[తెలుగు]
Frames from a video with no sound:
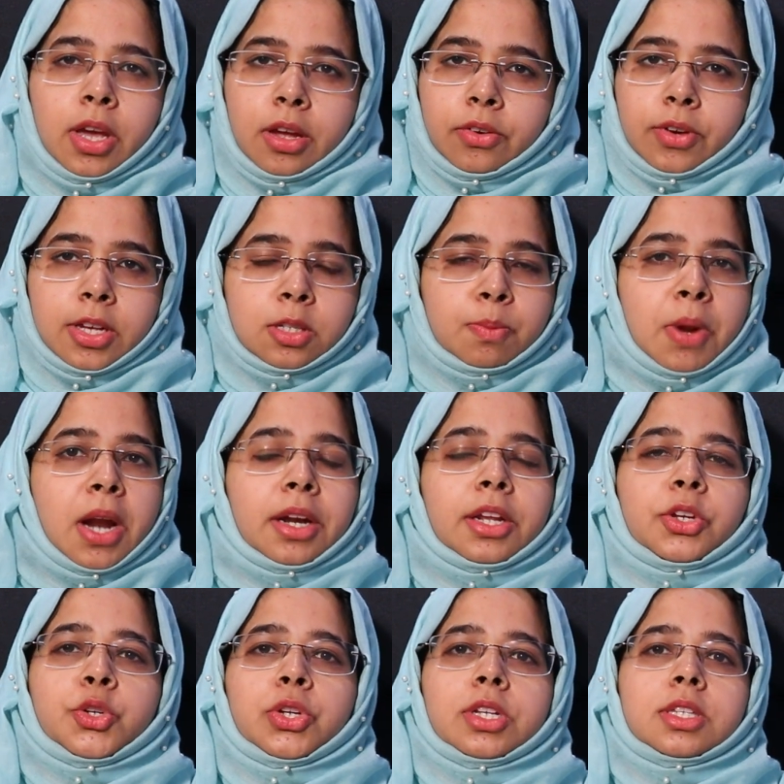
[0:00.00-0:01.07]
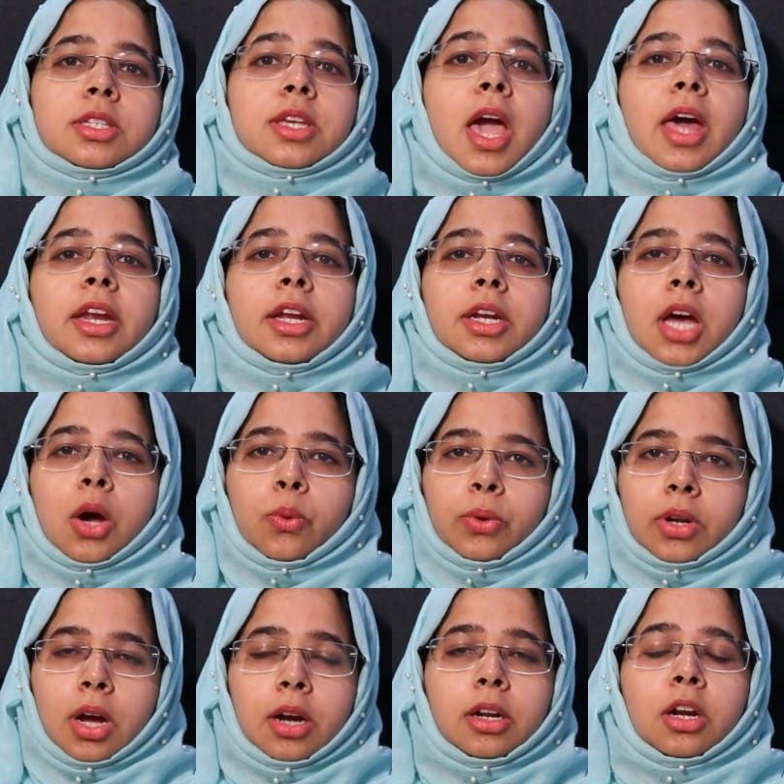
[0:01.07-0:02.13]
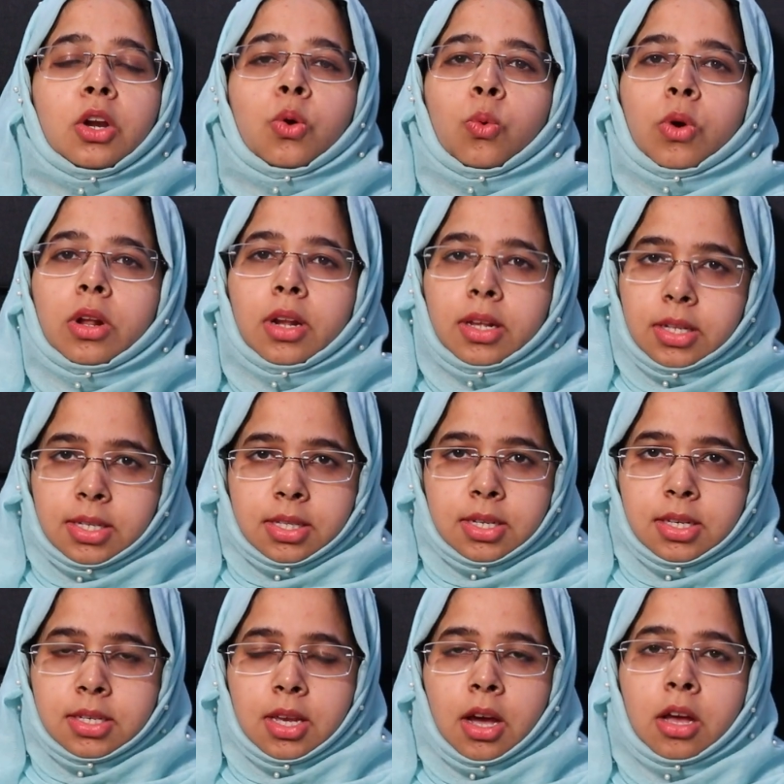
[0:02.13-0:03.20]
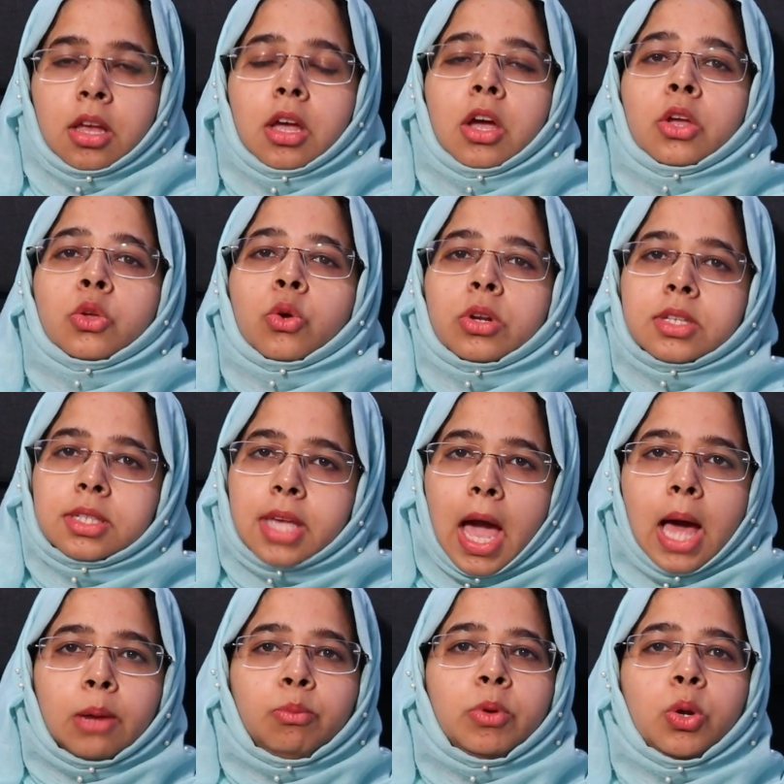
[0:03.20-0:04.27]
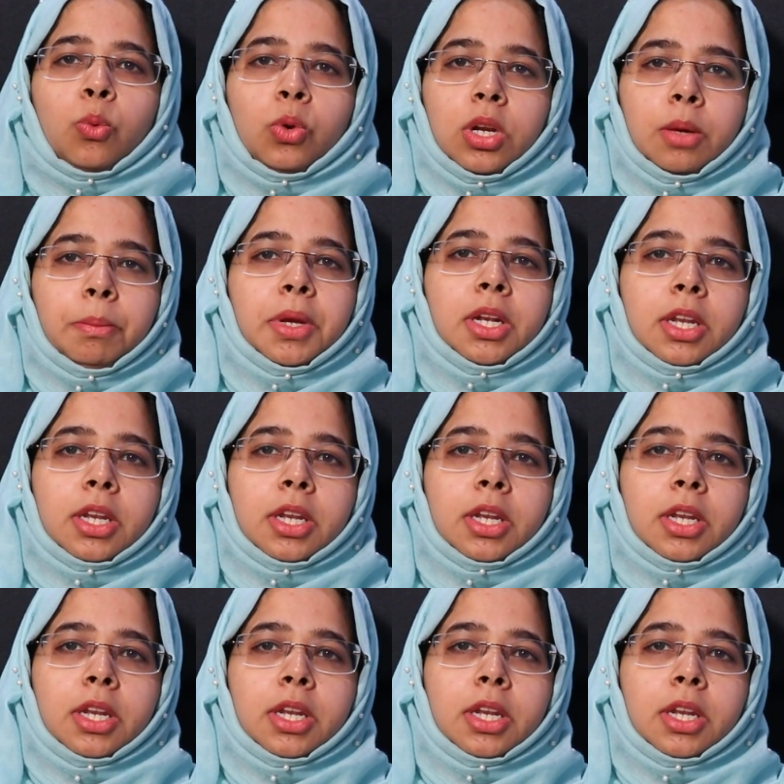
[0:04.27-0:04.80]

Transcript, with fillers: మీ స్కాల్ పార్ట్ వరకే మీకు ఆ మత్తు అందుతుంది ఈ ప్రొసీజర్ మొత్తం